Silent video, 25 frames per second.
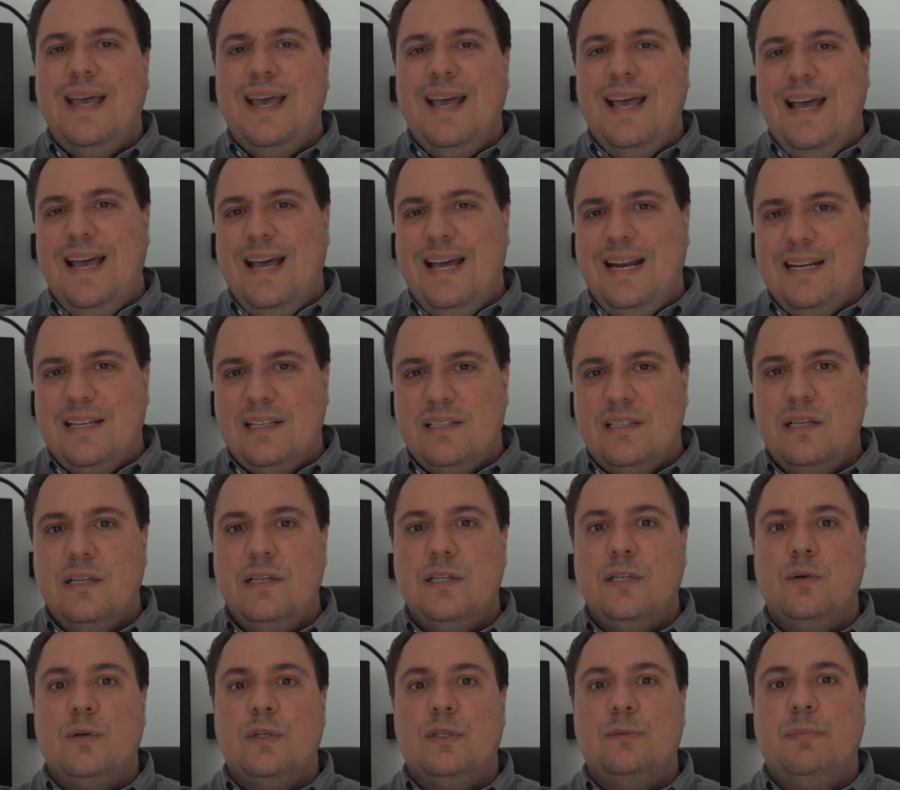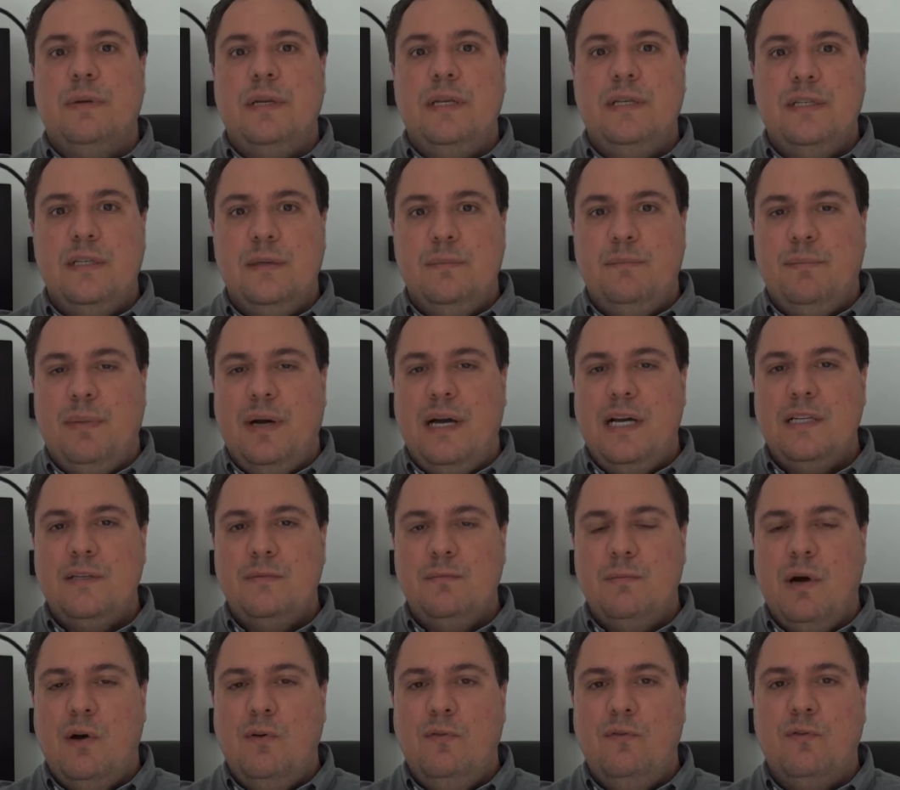Elas são as principais
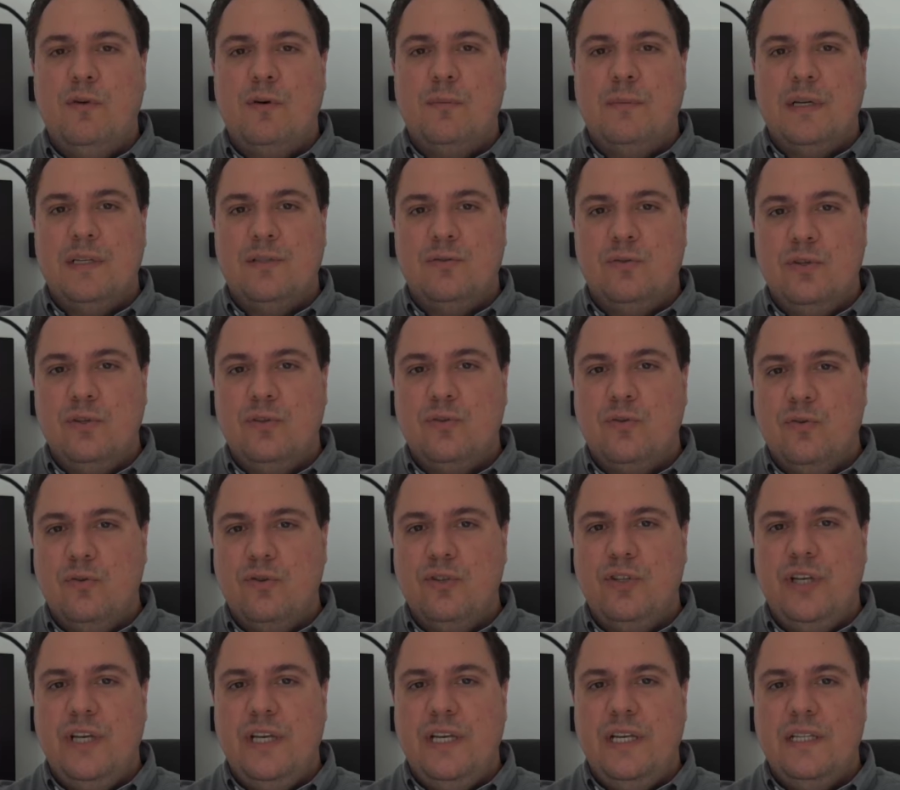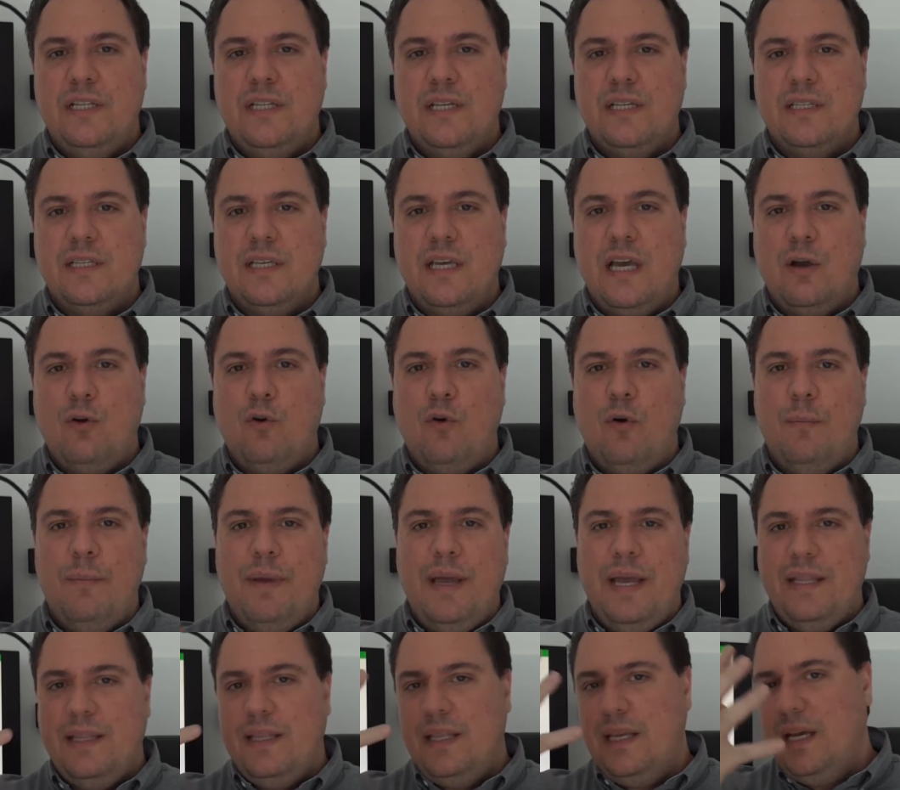malformações congênitas que
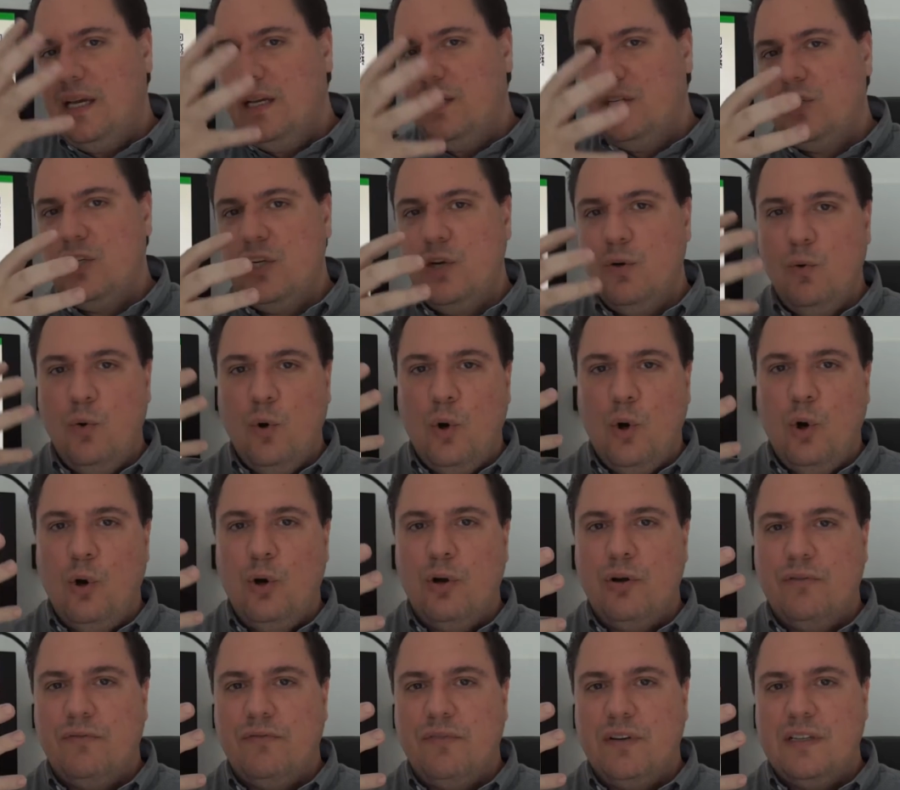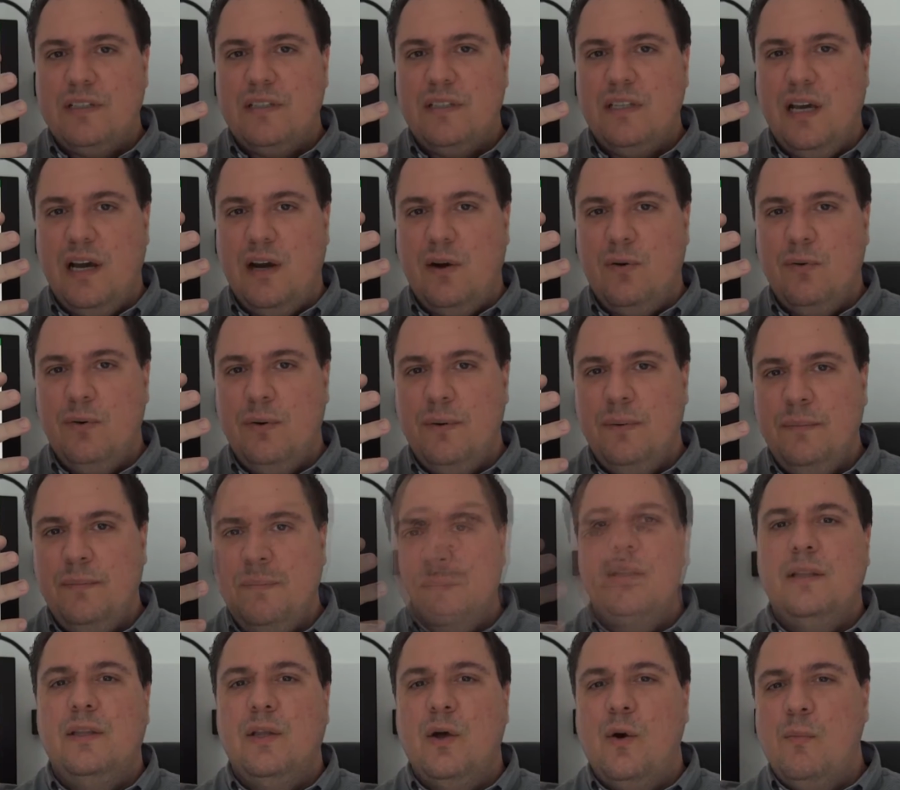acometem a região orofacial.
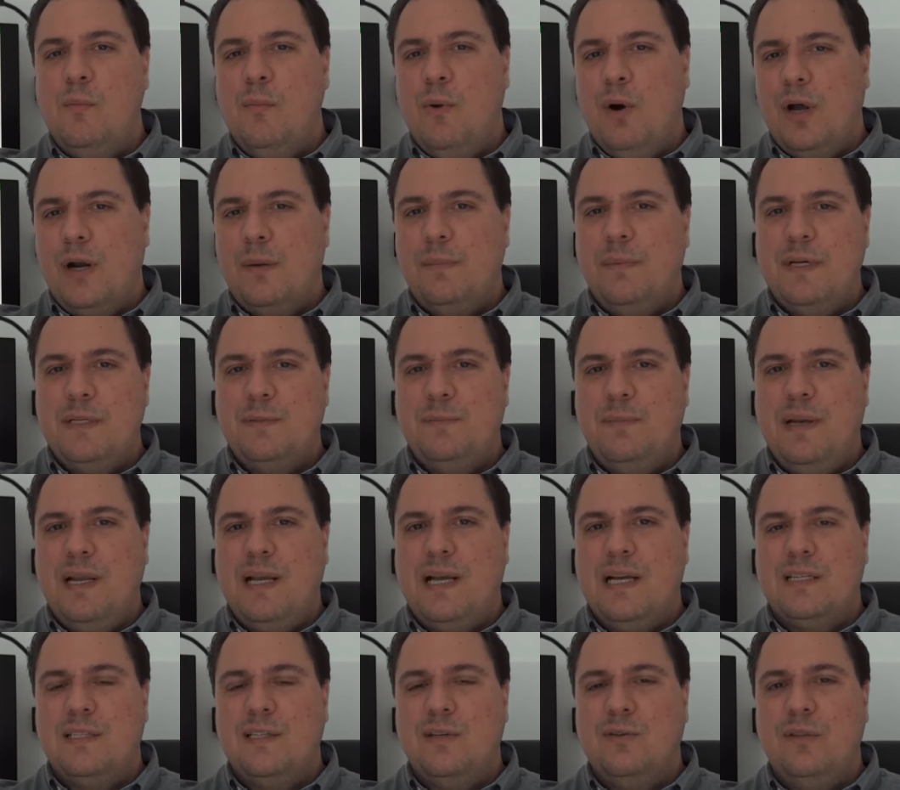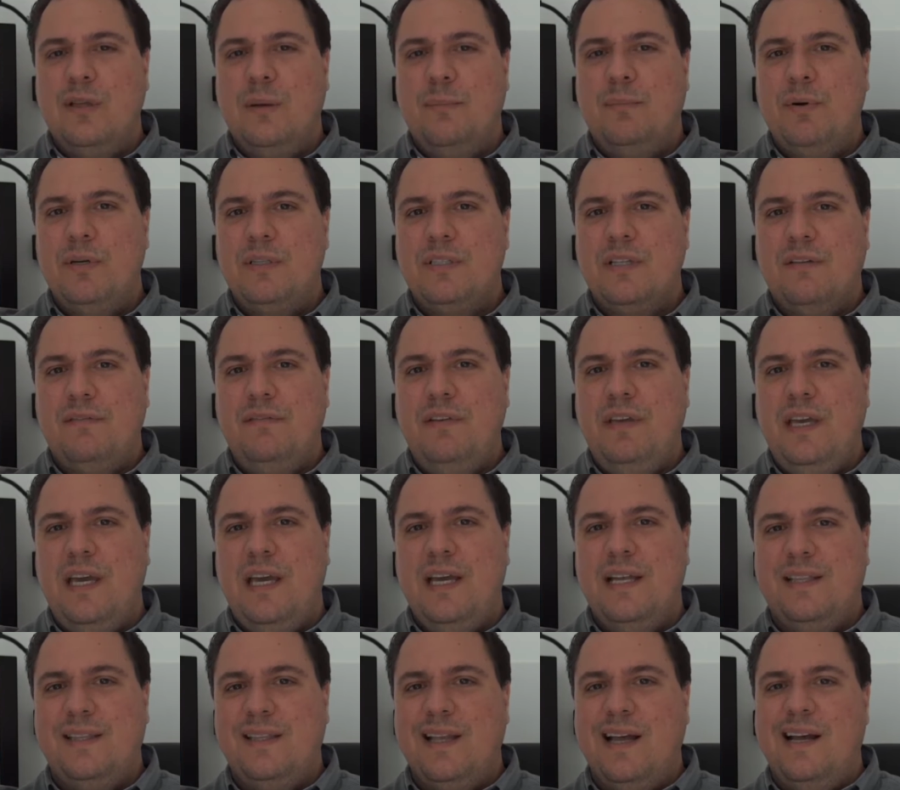Então bora para a explicação depois da
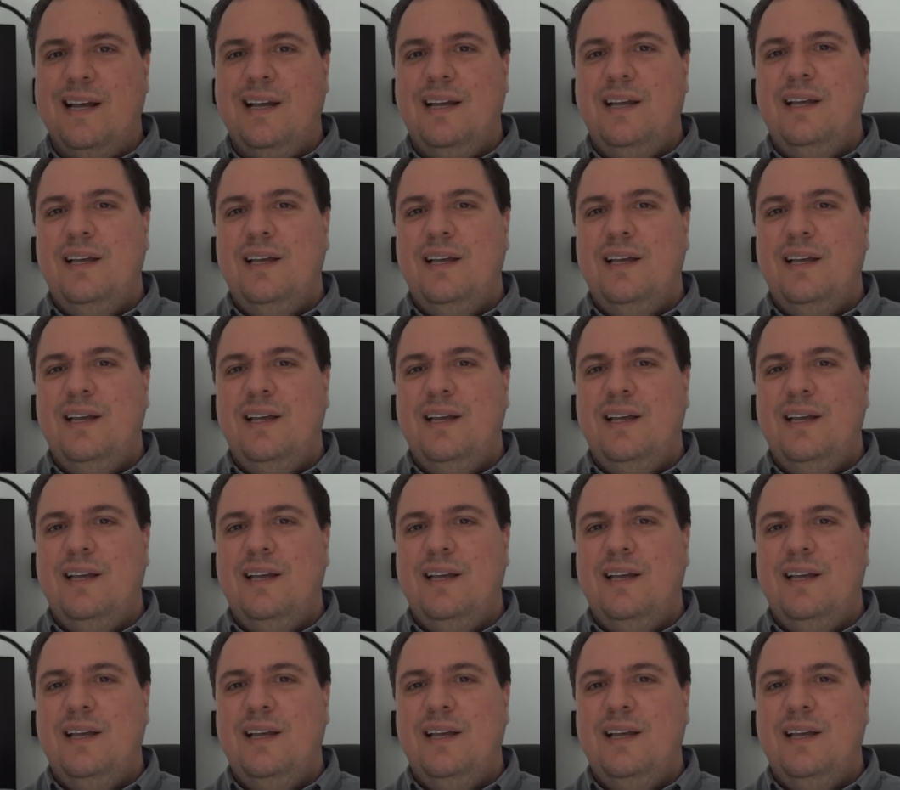vinheta.